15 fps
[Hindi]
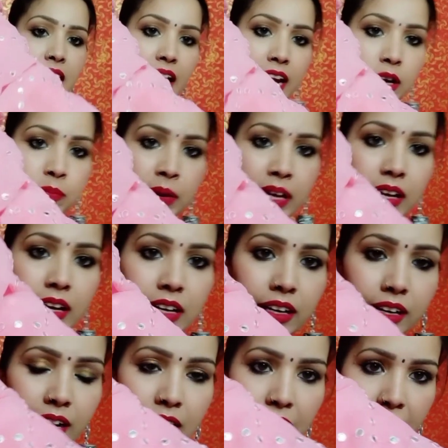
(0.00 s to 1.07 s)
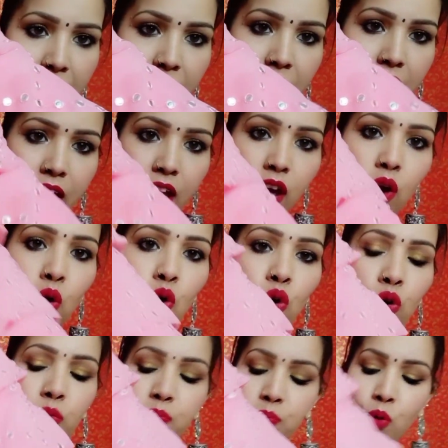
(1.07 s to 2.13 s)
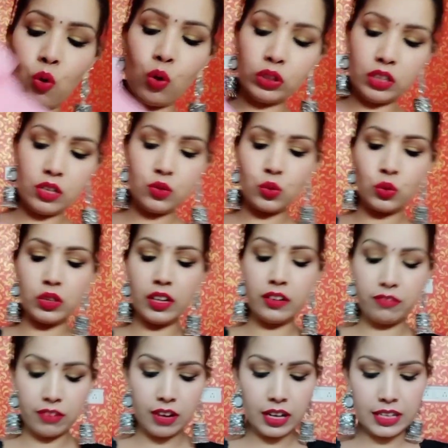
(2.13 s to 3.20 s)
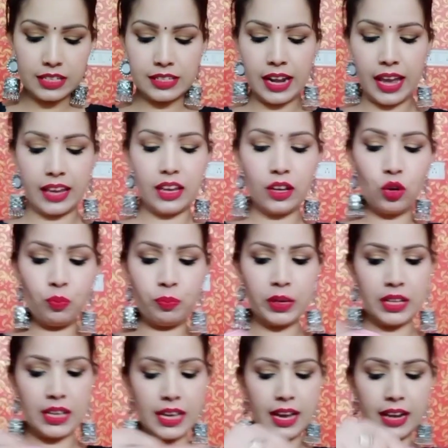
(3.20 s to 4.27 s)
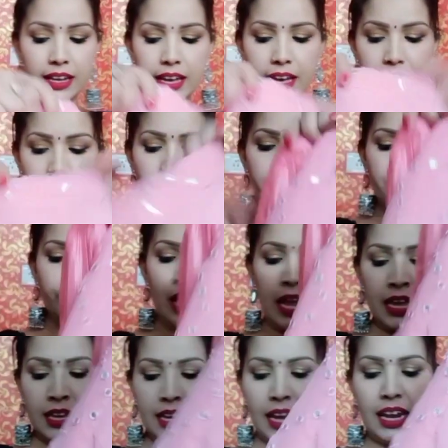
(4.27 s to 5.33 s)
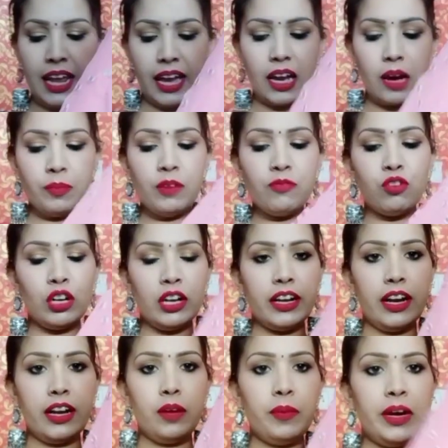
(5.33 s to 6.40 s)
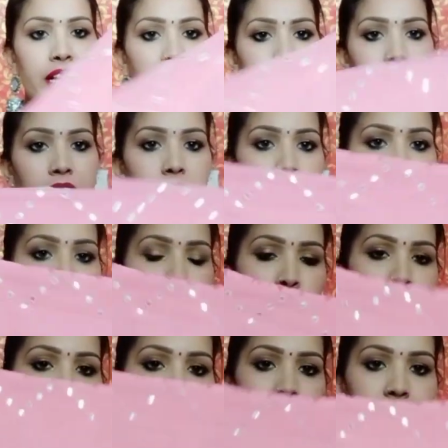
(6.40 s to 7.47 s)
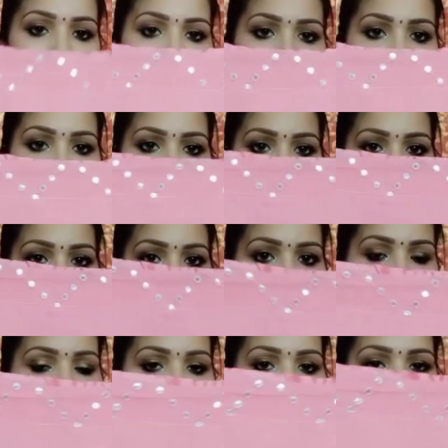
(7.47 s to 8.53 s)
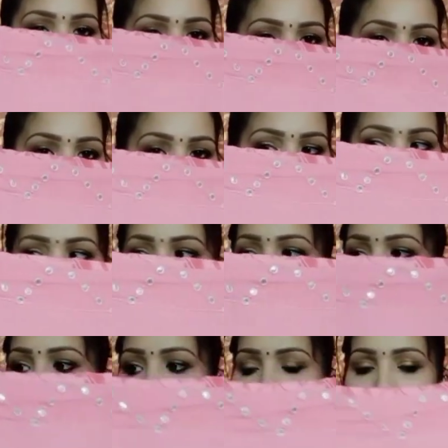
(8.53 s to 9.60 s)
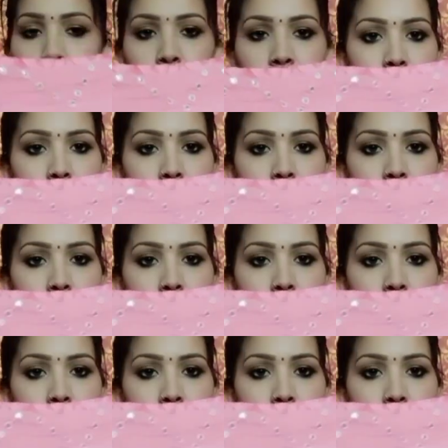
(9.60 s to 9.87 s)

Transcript: लाइट पिंक कलर का लहंगा है और बहुत ही सुंदर वर्क इस लहंगे के ऊपर किया गया है ये लहंगा भी फुली रेडीमेड आएगा आपको कुछ करवाने की जरूरत नहीं है पूरा रेडी है और